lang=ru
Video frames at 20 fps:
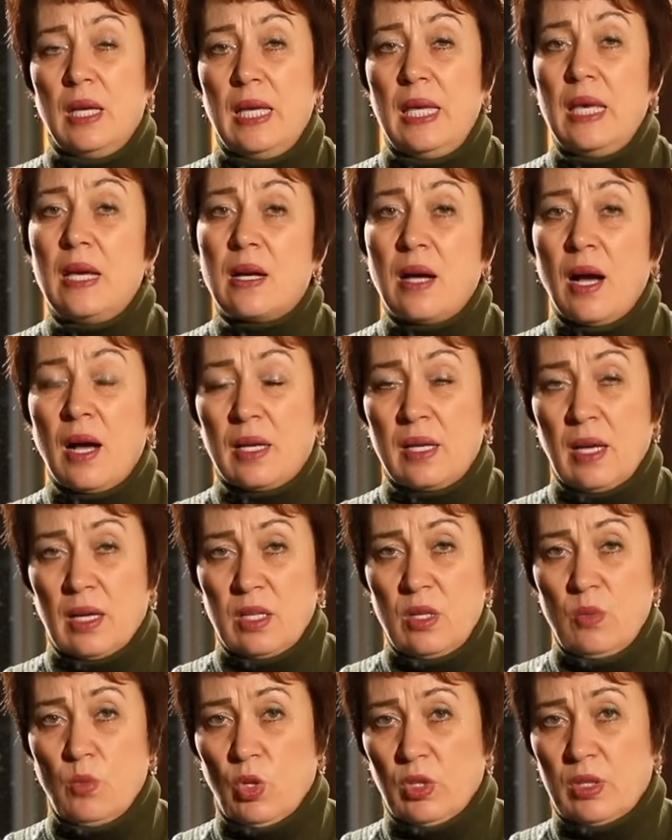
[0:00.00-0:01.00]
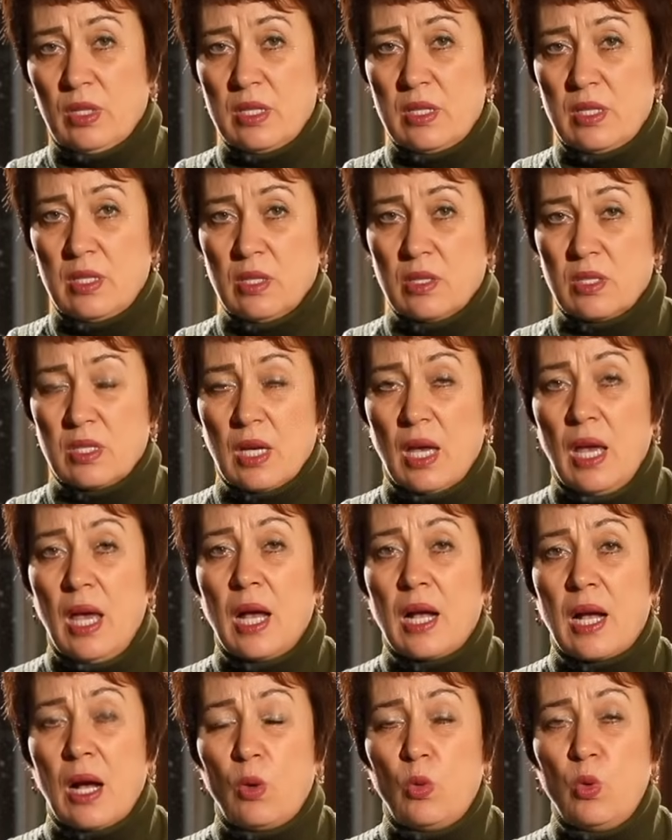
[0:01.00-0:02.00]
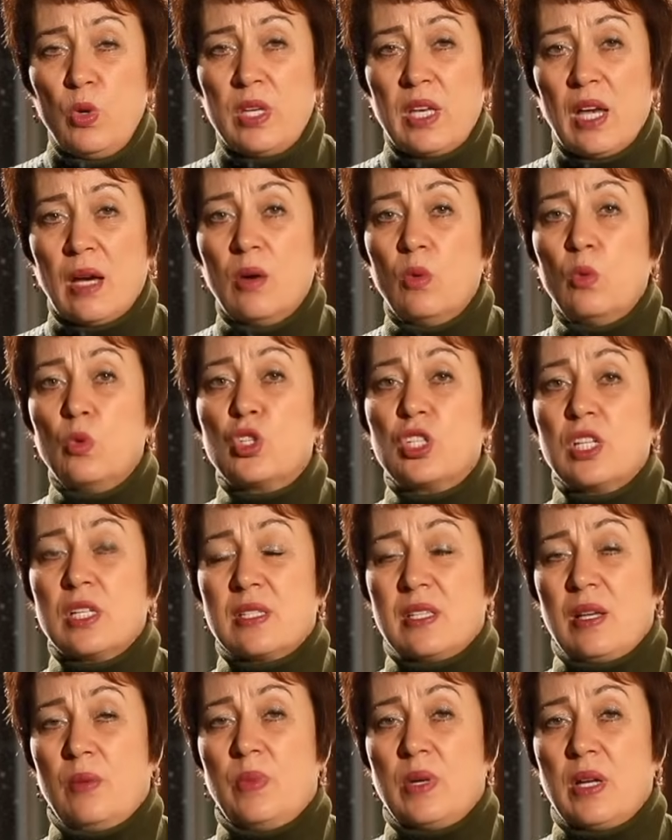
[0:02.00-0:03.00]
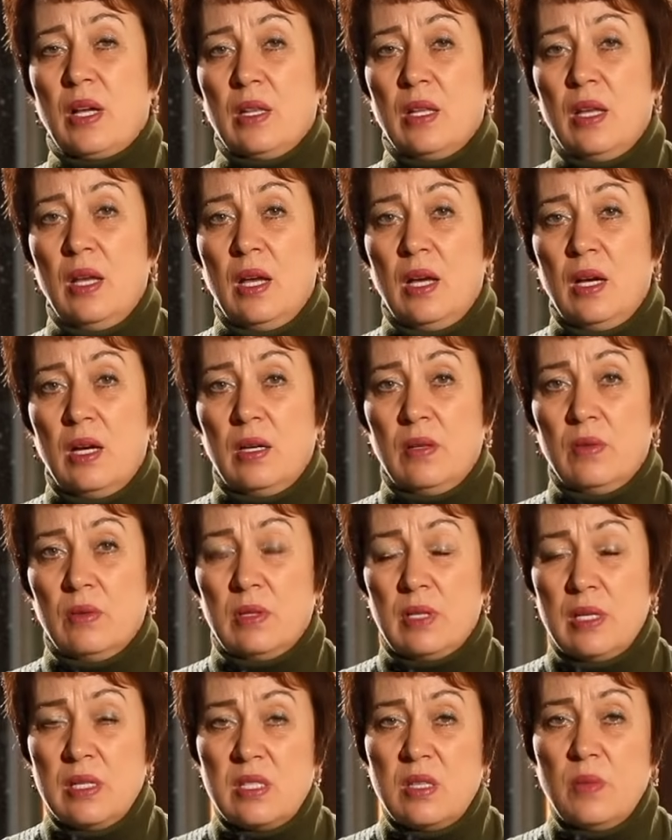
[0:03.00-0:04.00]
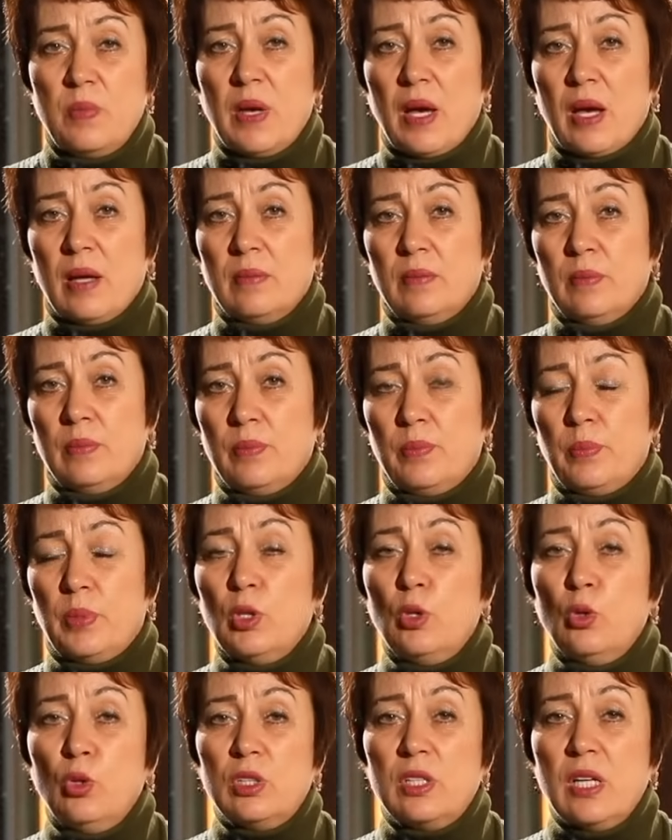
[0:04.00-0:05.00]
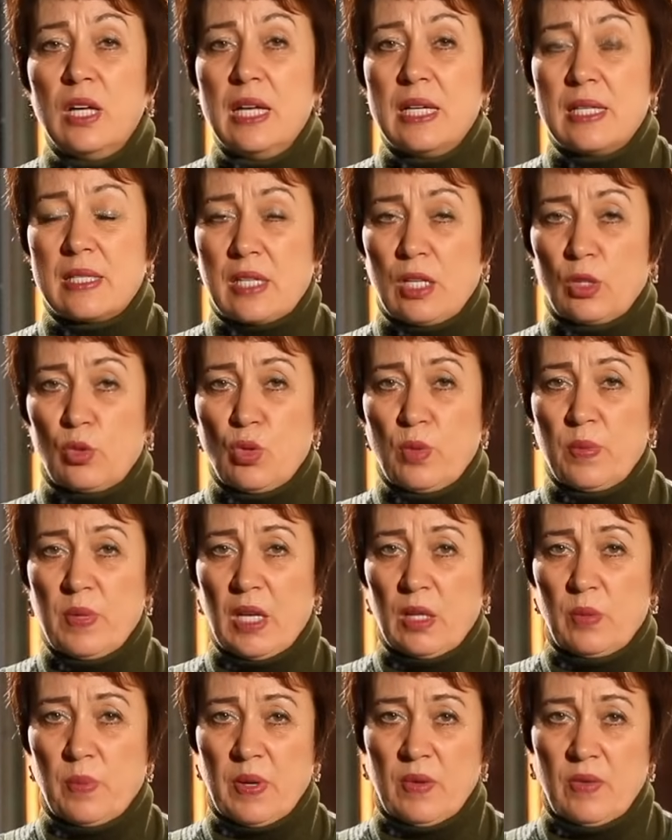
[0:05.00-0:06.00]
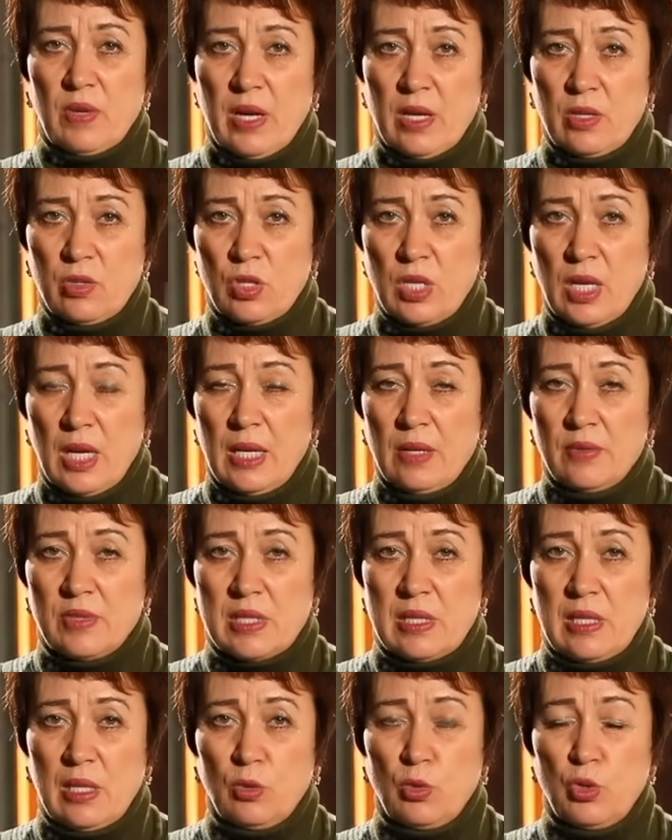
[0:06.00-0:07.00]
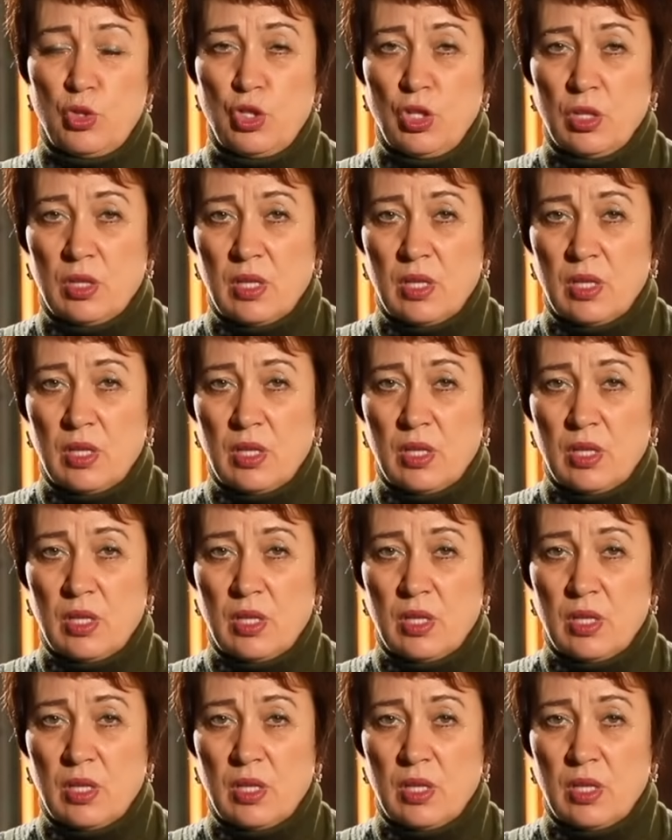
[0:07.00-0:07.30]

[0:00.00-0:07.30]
И как я к нему относился? Какой я уже собрал э, для себя плод, с которым я отправляюсь в следующий